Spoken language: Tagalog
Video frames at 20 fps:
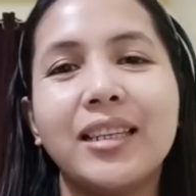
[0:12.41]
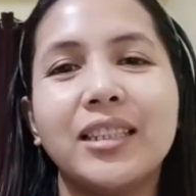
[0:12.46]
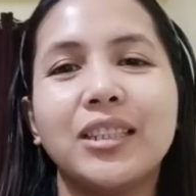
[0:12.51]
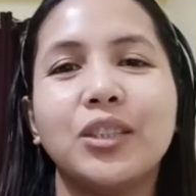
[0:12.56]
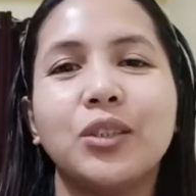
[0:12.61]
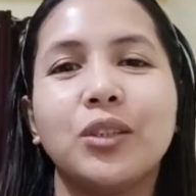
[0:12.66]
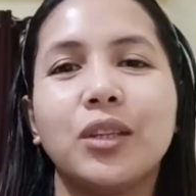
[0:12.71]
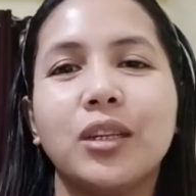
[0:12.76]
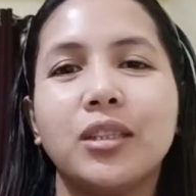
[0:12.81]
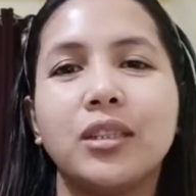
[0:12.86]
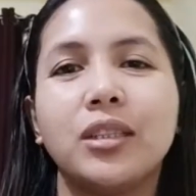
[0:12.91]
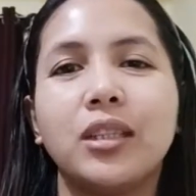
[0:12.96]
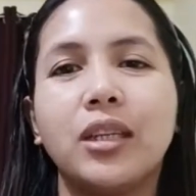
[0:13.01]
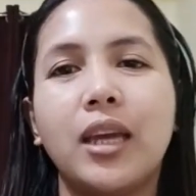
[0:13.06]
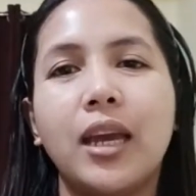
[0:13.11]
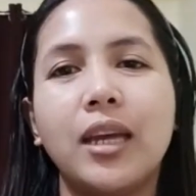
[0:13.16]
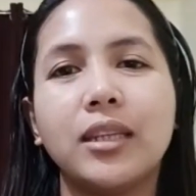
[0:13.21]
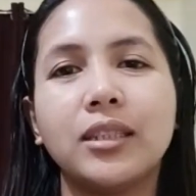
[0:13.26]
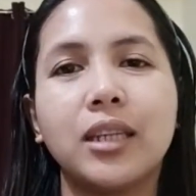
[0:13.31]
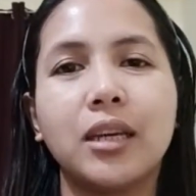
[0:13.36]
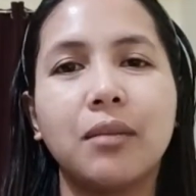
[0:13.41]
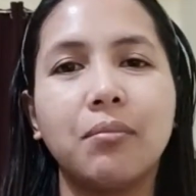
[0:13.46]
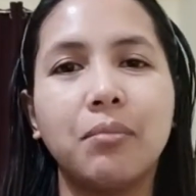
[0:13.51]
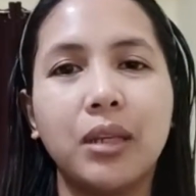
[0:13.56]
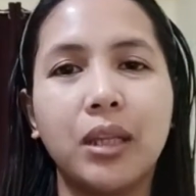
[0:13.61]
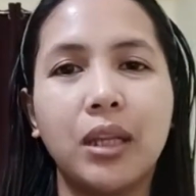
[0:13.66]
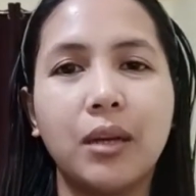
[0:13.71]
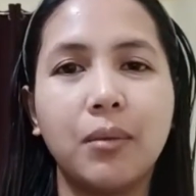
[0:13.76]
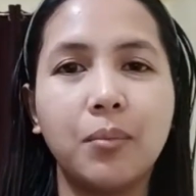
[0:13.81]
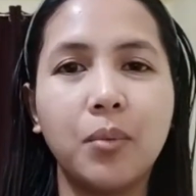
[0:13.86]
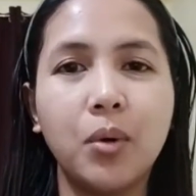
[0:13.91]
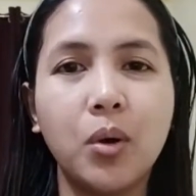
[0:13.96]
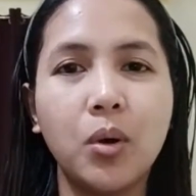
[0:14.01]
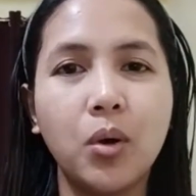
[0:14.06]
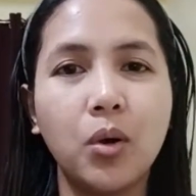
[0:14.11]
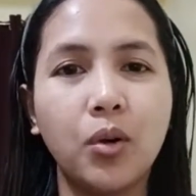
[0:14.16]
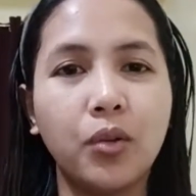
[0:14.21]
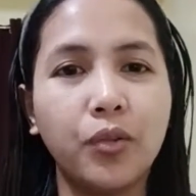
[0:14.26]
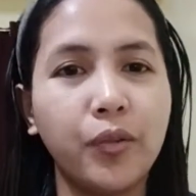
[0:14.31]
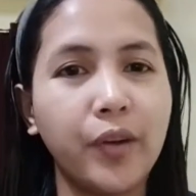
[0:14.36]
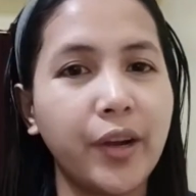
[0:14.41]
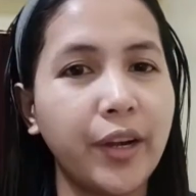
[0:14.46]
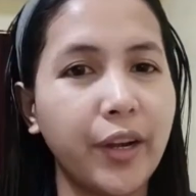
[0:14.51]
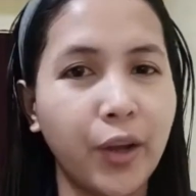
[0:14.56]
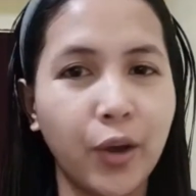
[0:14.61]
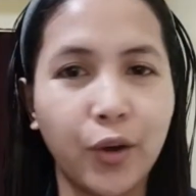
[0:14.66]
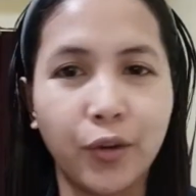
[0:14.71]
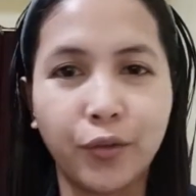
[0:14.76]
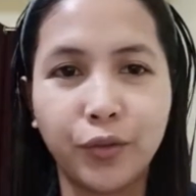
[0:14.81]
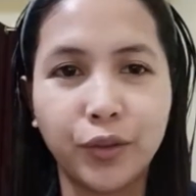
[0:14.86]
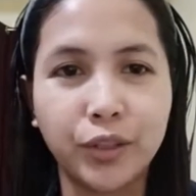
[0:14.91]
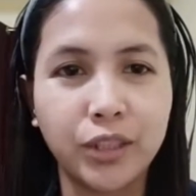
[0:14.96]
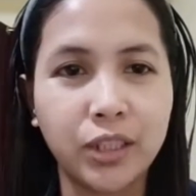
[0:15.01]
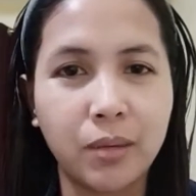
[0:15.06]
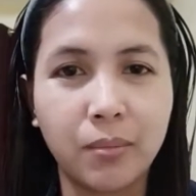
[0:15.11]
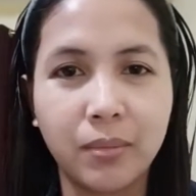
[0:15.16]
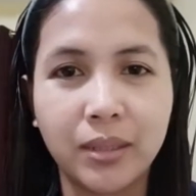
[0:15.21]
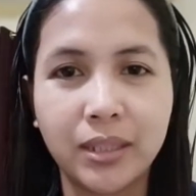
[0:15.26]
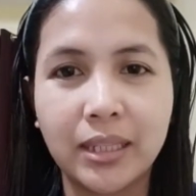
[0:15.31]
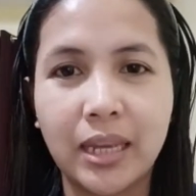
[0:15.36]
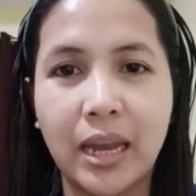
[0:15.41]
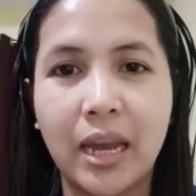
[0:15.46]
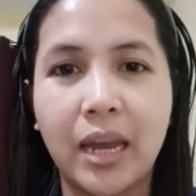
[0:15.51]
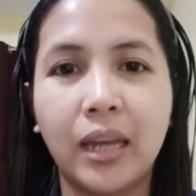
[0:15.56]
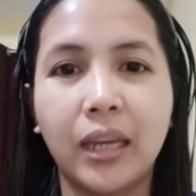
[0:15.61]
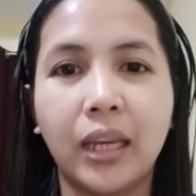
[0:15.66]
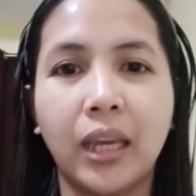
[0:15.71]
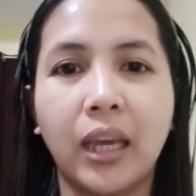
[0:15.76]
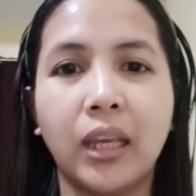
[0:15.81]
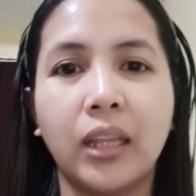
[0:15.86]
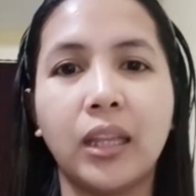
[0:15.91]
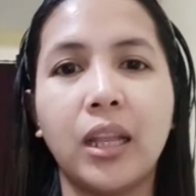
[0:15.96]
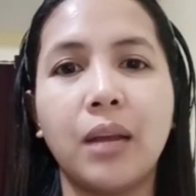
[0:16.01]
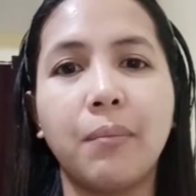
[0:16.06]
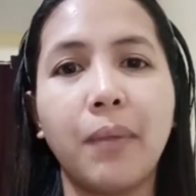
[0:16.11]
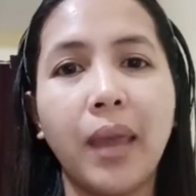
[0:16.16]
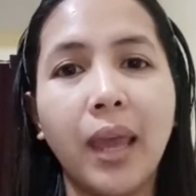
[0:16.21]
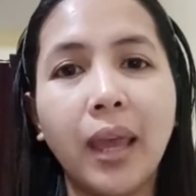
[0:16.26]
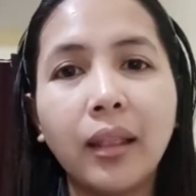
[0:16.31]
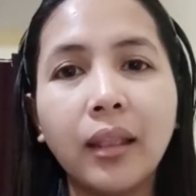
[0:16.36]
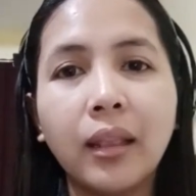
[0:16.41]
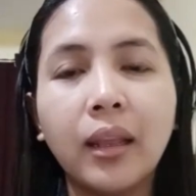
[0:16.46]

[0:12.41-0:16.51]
As you can see, yes, gabi na po. O oh, very obvious naman sa aking damit.